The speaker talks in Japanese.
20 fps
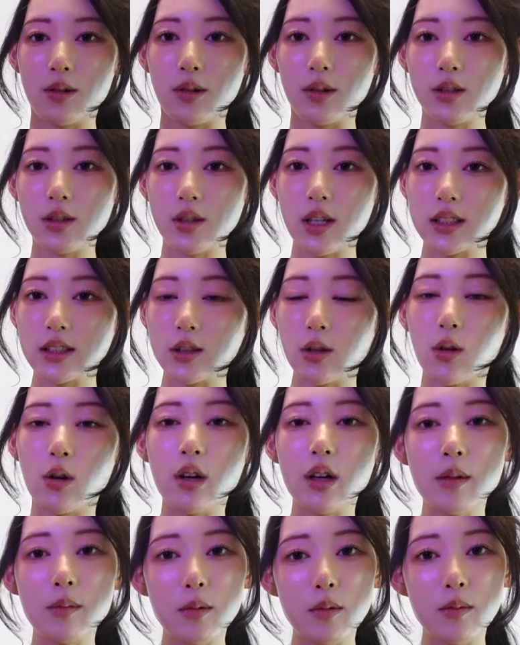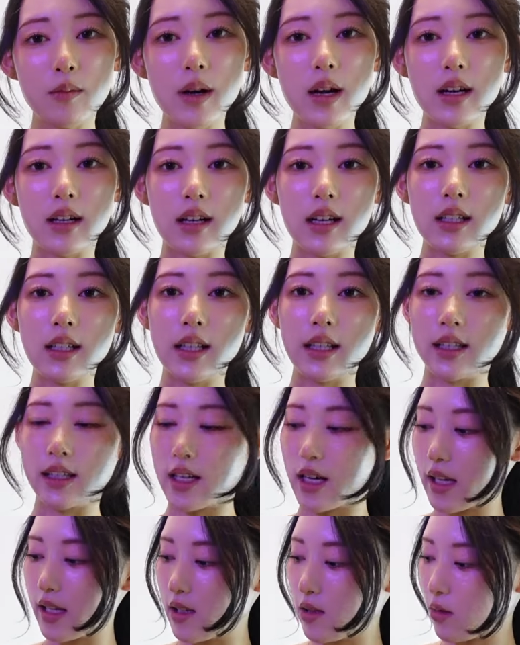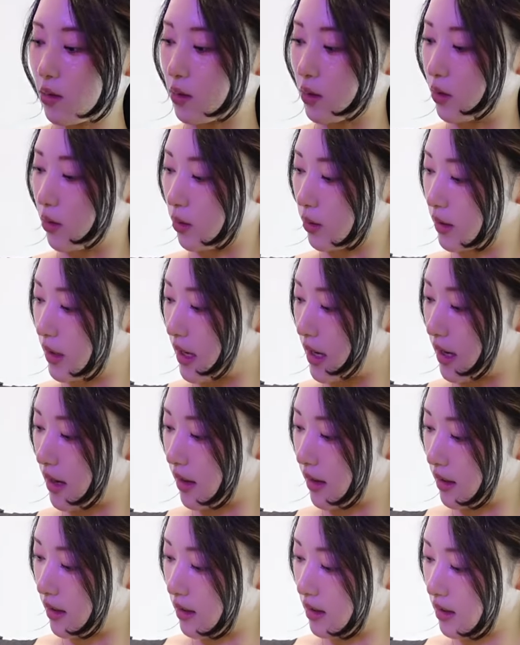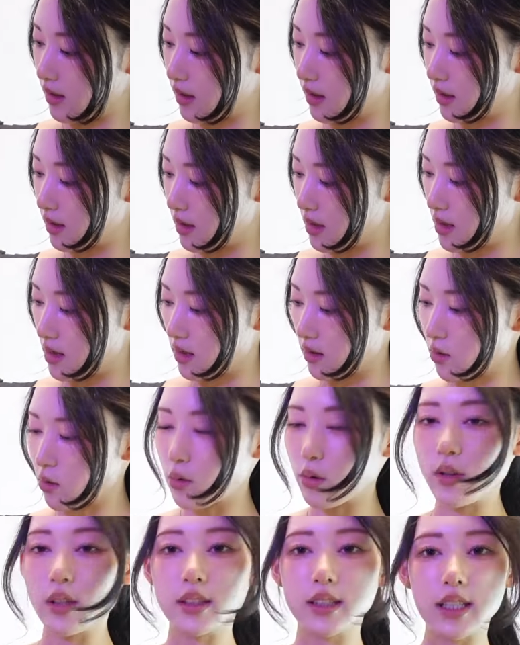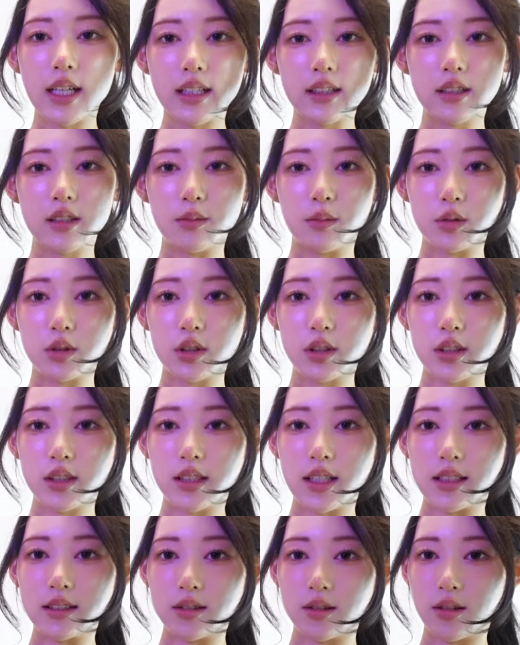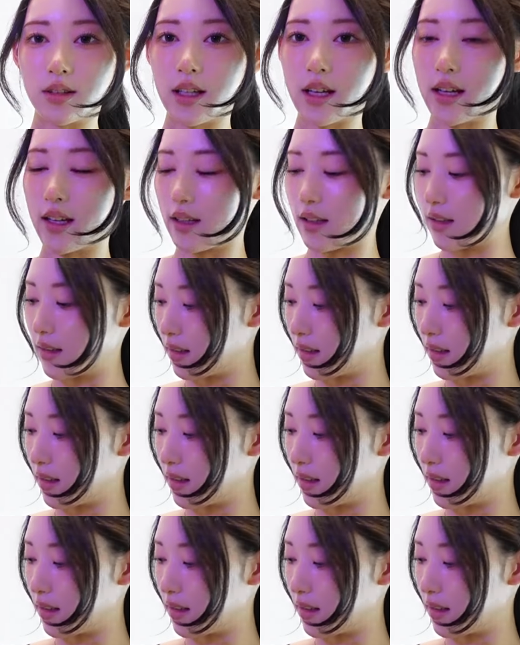こういう感じこれもまあかなり大容量でここにチャックもついてるので